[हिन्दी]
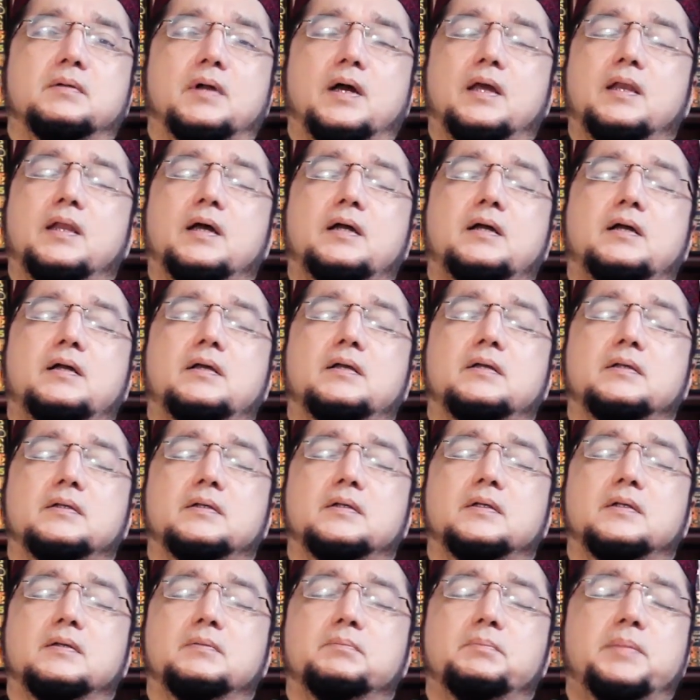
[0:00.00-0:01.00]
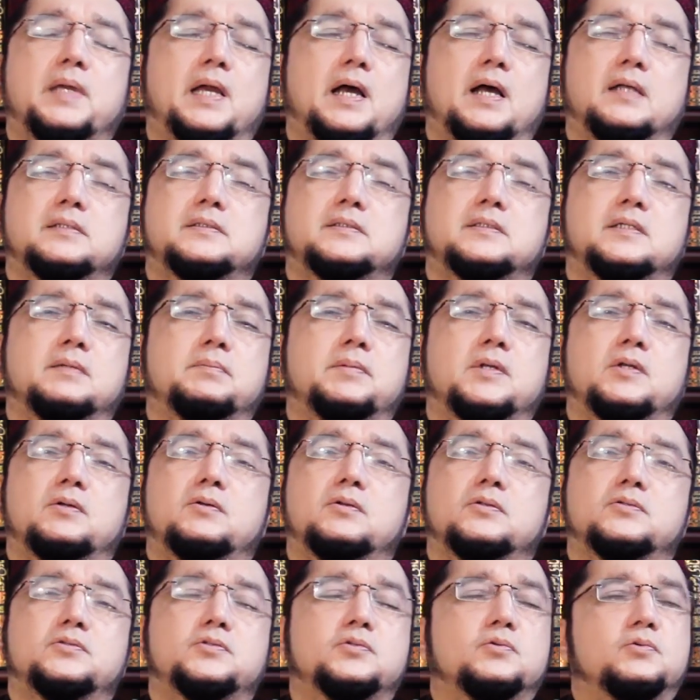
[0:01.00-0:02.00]
हलक प्यास से
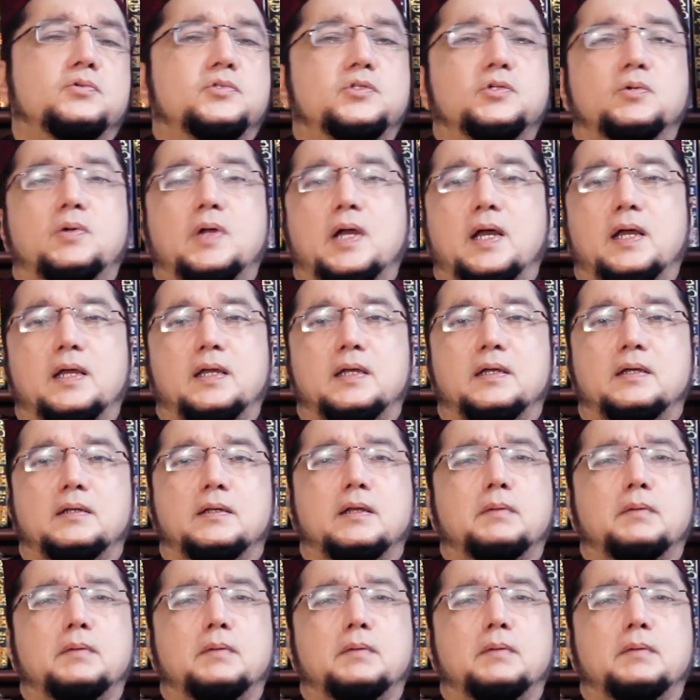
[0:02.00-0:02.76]
बिल्कुल सूख चुका है